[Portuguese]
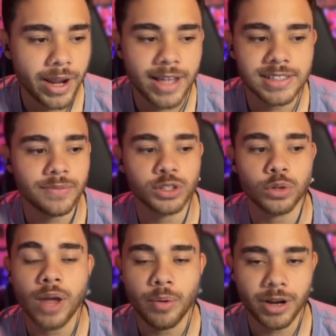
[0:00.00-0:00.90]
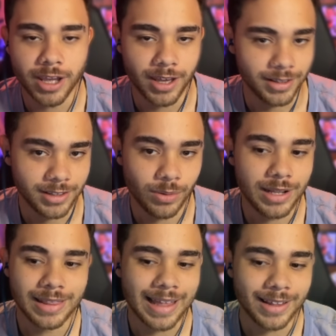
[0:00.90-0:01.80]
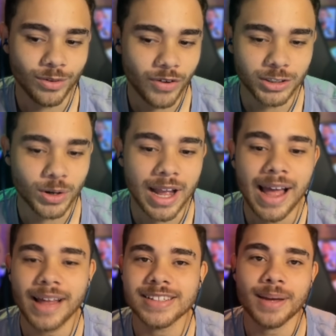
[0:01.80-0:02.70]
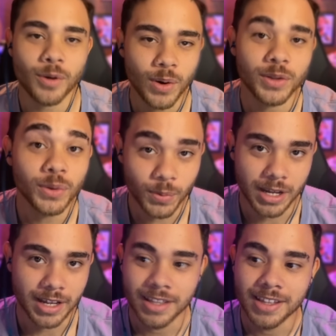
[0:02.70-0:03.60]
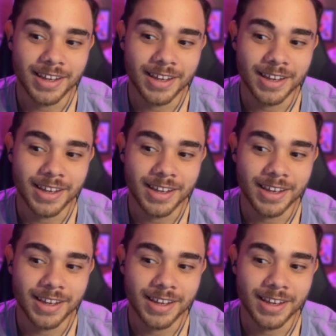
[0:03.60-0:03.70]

cara é reserva só do Harry Kane. Então ele lá não vai jogar, sabe quando? Nunca.